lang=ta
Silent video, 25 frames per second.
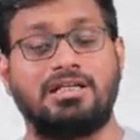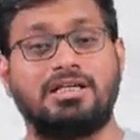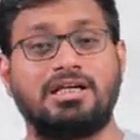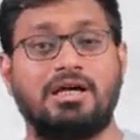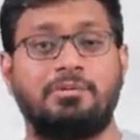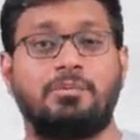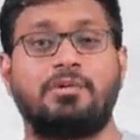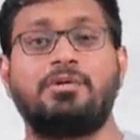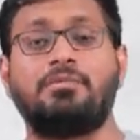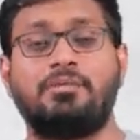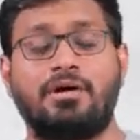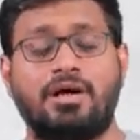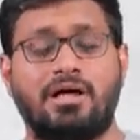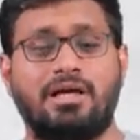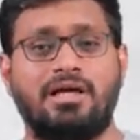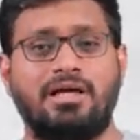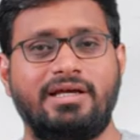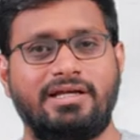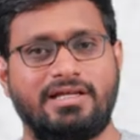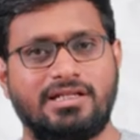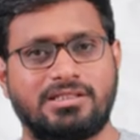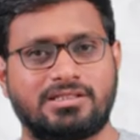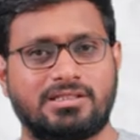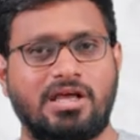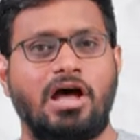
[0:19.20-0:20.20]
அதுக்கப்புறமா
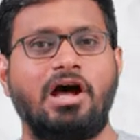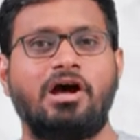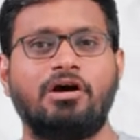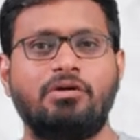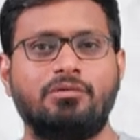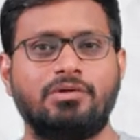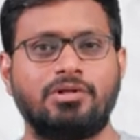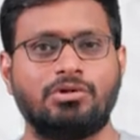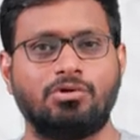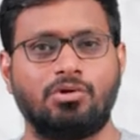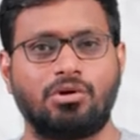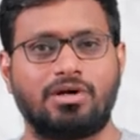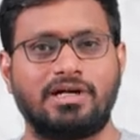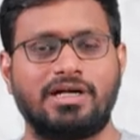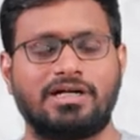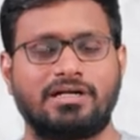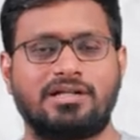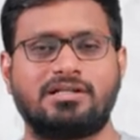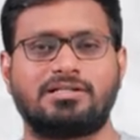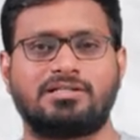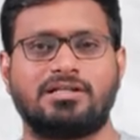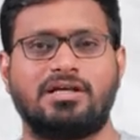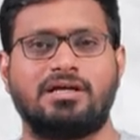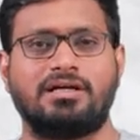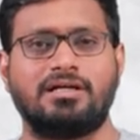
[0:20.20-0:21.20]
இந்த சாங் வந்து ஒரு
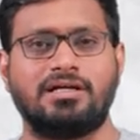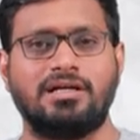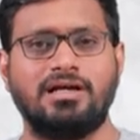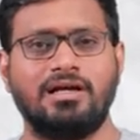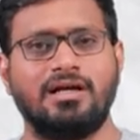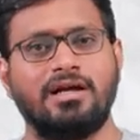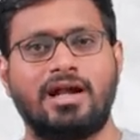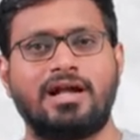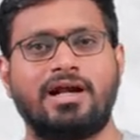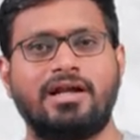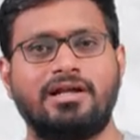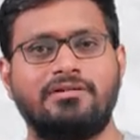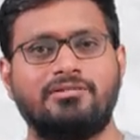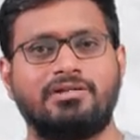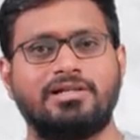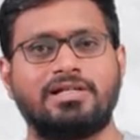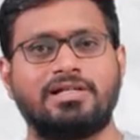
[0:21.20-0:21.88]
லெட்டர் சாங் ஆனா நீ